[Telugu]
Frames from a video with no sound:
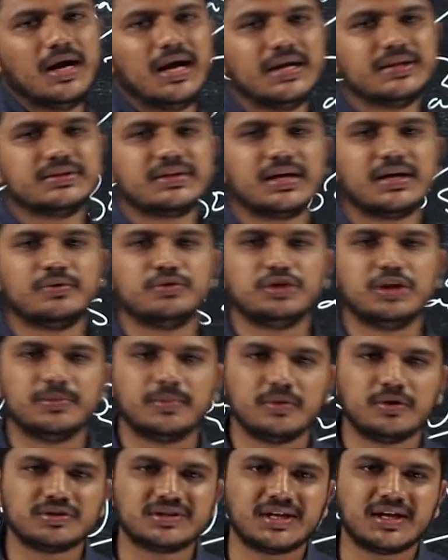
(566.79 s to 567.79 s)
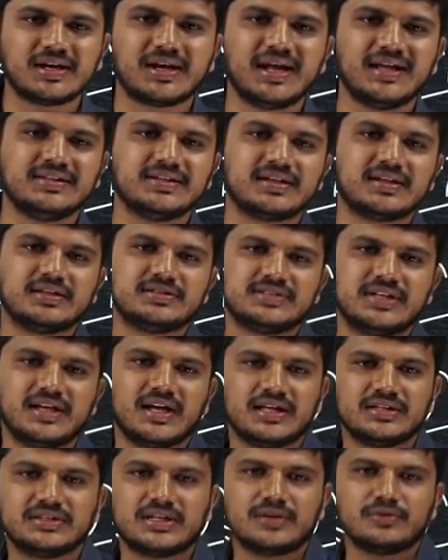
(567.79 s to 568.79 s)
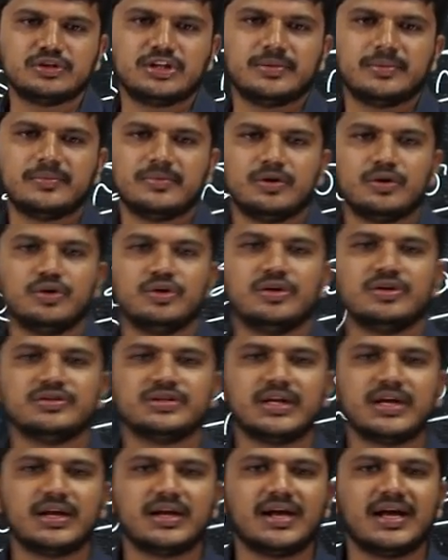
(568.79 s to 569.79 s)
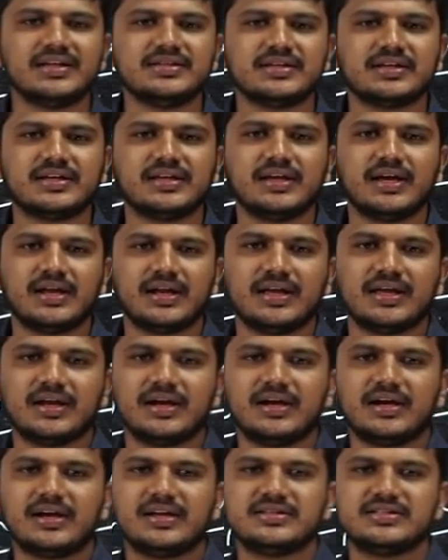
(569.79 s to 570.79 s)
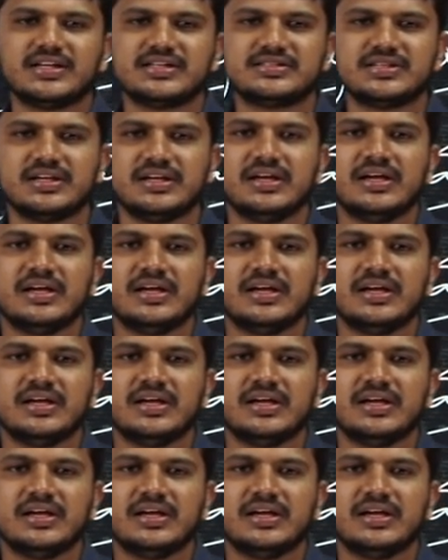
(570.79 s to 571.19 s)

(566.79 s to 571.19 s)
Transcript: ఆంధ్ర ఉద్యమంలో తన రాజకీయ జయ ఆంధ్ర ఉద్యమంలో తన రాజకీయ అరంగ్రేటరం చేసి